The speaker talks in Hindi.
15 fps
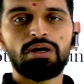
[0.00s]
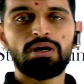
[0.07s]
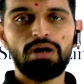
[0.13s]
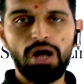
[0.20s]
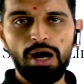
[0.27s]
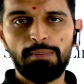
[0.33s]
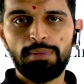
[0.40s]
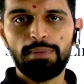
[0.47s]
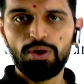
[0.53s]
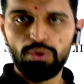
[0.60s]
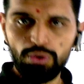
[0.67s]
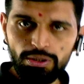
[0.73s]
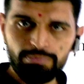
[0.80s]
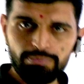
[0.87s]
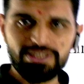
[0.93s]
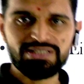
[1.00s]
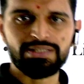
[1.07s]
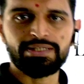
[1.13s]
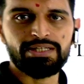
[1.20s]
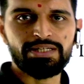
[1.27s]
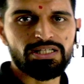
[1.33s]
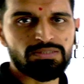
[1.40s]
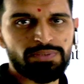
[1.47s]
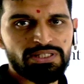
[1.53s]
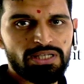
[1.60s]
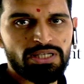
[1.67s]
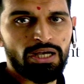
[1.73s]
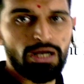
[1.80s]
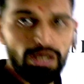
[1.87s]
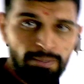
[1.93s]
अब उन मिसलिनियस में से
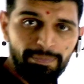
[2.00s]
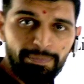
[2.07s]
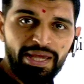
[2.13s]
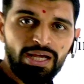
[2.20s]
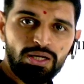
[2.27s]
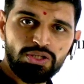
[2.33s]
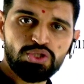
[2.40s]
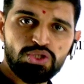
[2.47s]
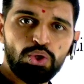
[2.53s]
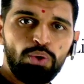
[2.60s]
हमें जो